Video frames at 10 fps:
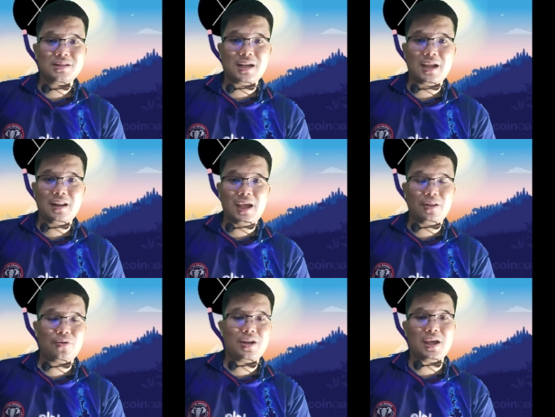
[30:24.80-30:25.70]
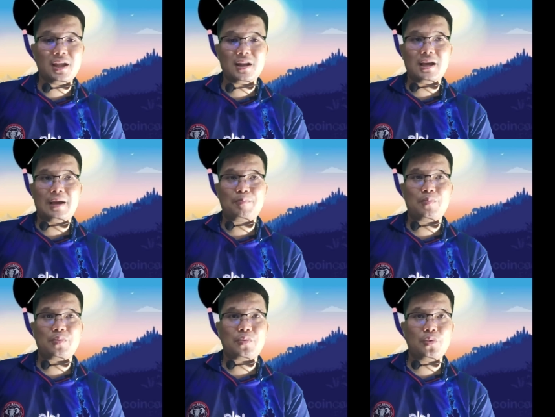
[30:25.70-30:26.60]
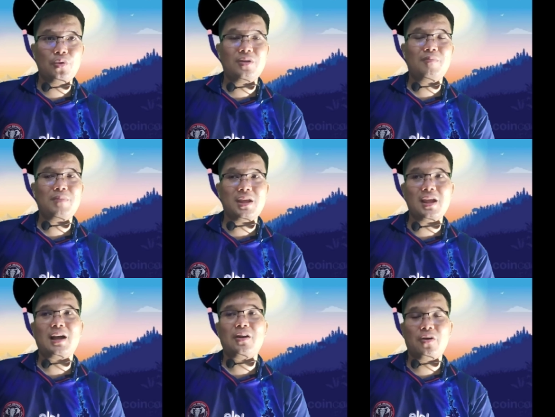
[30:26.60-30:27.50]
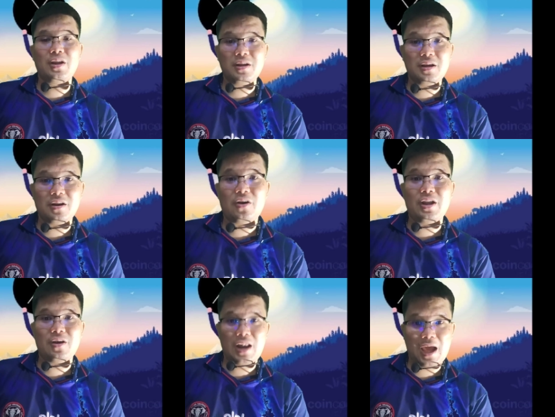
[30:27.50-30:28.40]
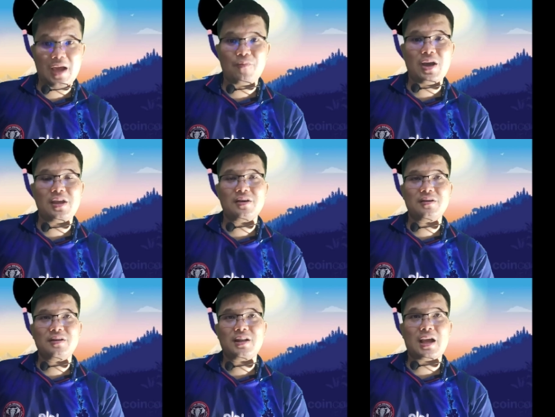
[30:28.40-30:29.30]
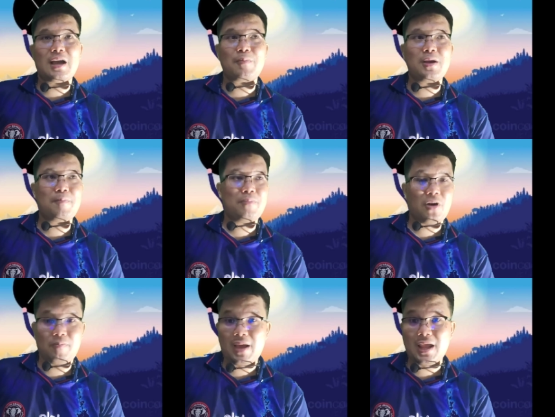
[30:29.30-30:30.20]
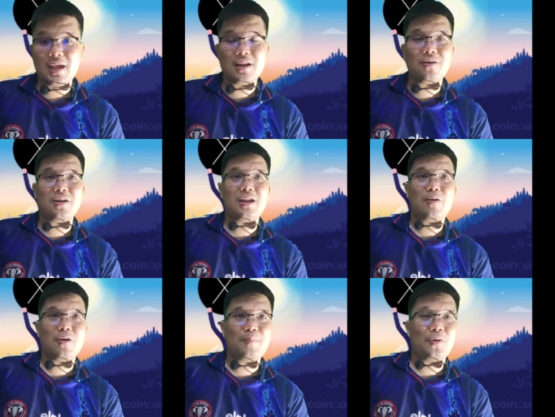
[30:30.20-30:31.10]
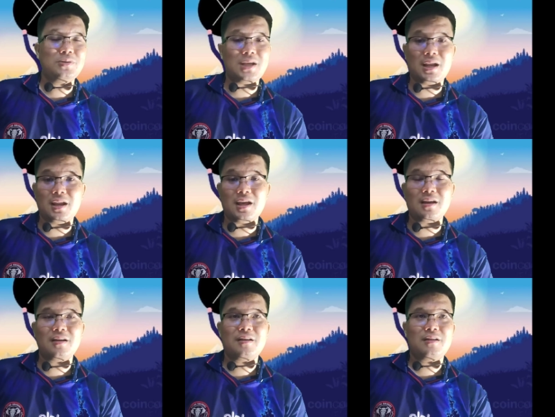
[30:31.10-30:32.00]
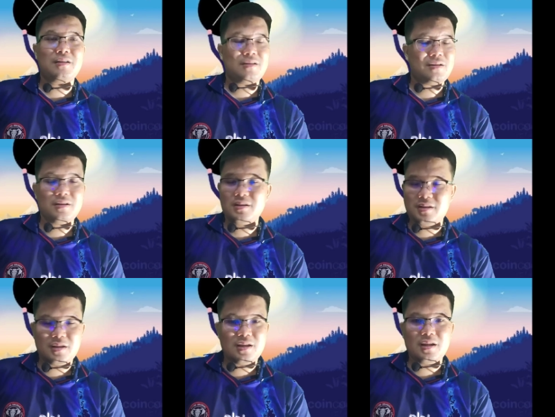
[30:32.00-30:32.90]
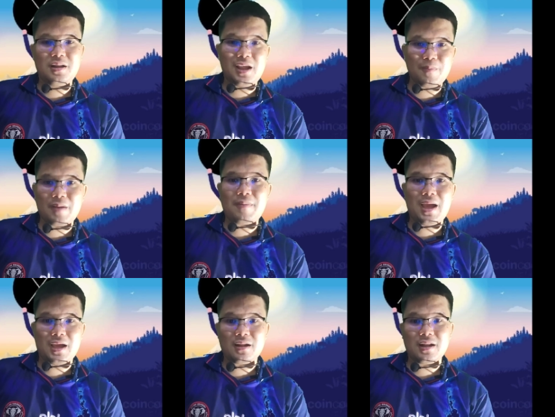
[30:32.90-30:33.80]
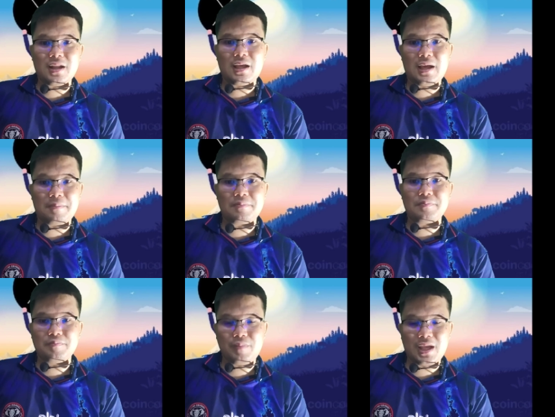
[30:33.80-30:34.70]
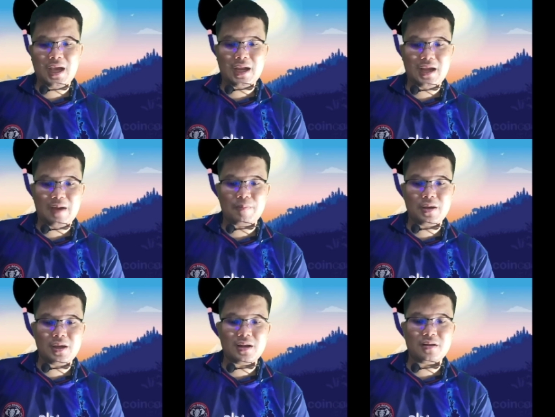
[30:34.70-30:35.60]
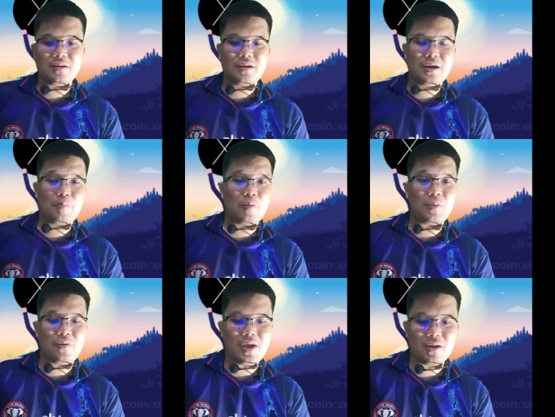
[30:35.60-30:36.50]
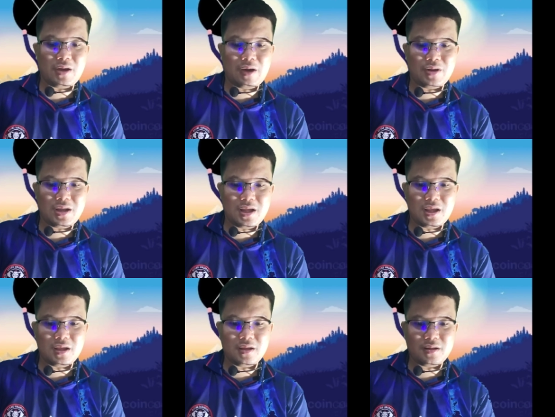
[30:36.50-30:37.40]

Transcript: ฉะนั้นเหรียญตัวนี้นะครับคุณต้องมีอย่างน้อยหนึ่งร้อยดอลลาร์ไว้นะครับคือปลอดภัยแน่นอนแล้วก็โปรเจกต์เนี่ยดีมากๆนะครับมีการขับเคลื่อนระบบนิเวศของเขาได้ดี